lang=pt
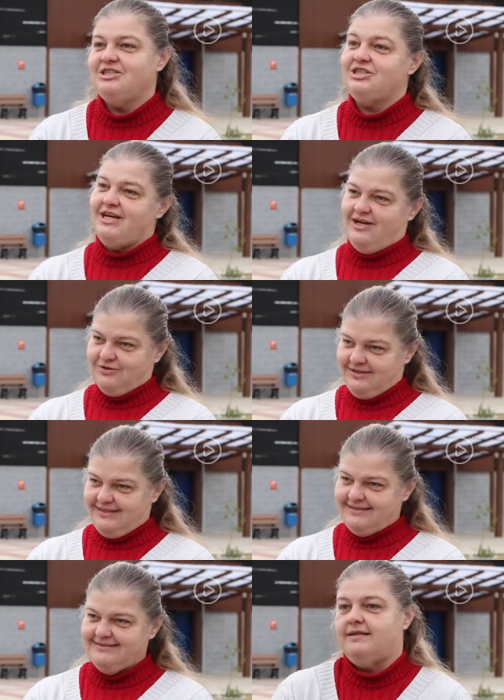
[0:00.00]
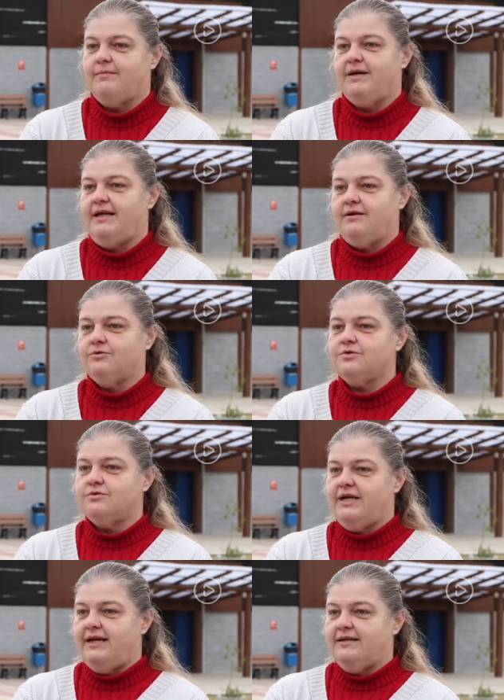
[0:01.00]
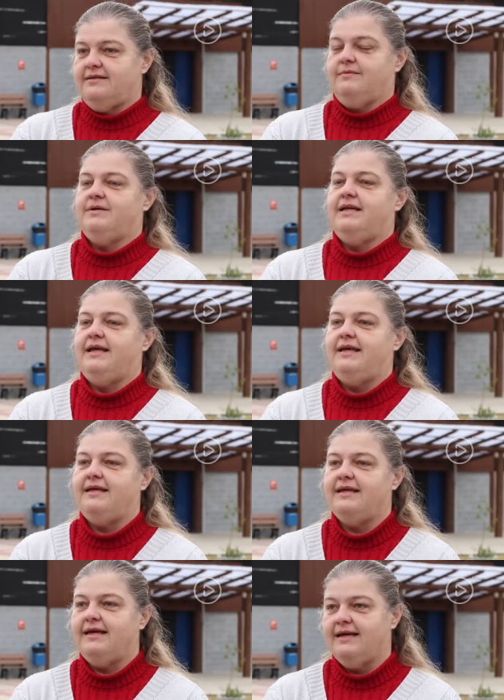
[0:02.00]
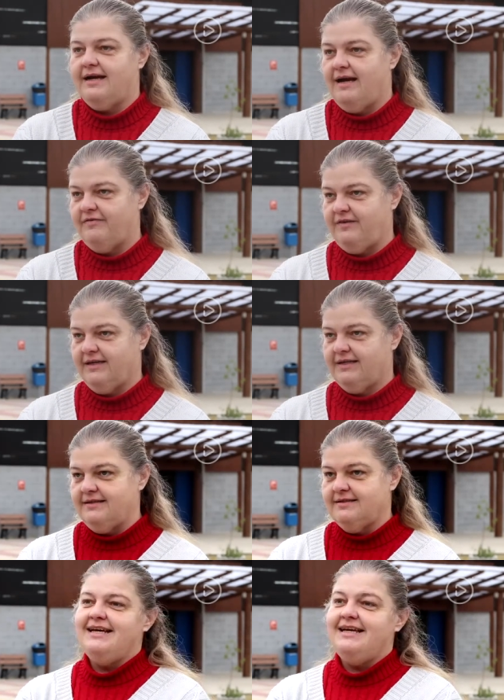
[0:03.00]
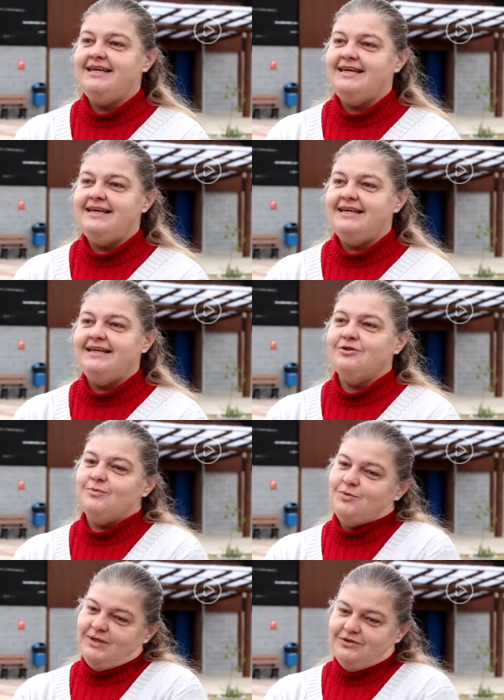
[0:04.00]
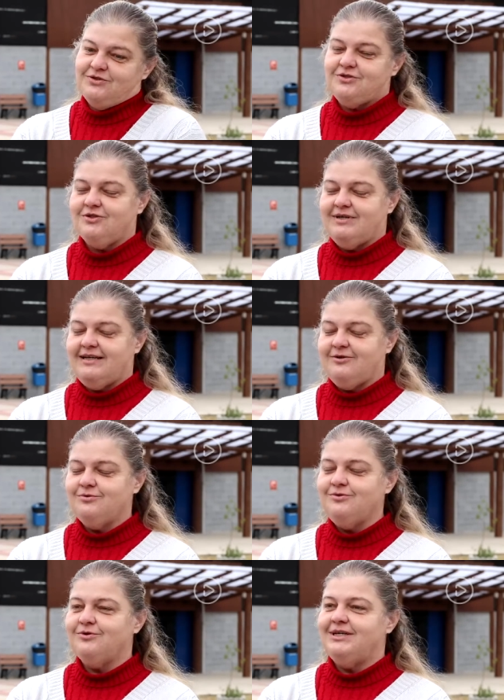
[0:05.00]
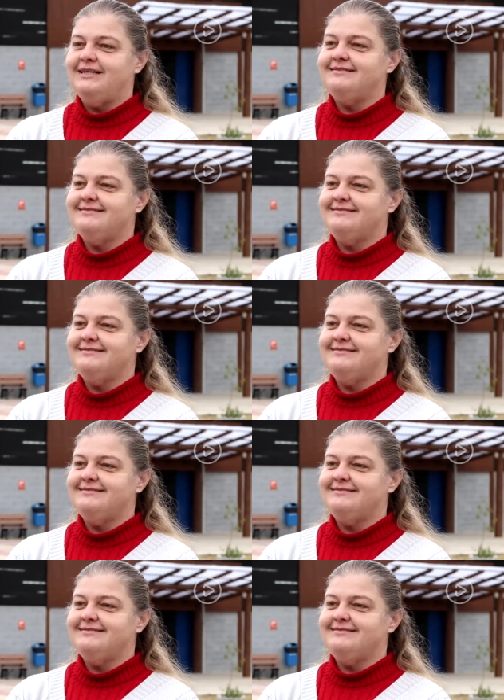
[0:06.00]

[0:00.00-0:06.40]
shelter, trabalhei em costureira, trabalhei em gráfica e no momento sou agricultora.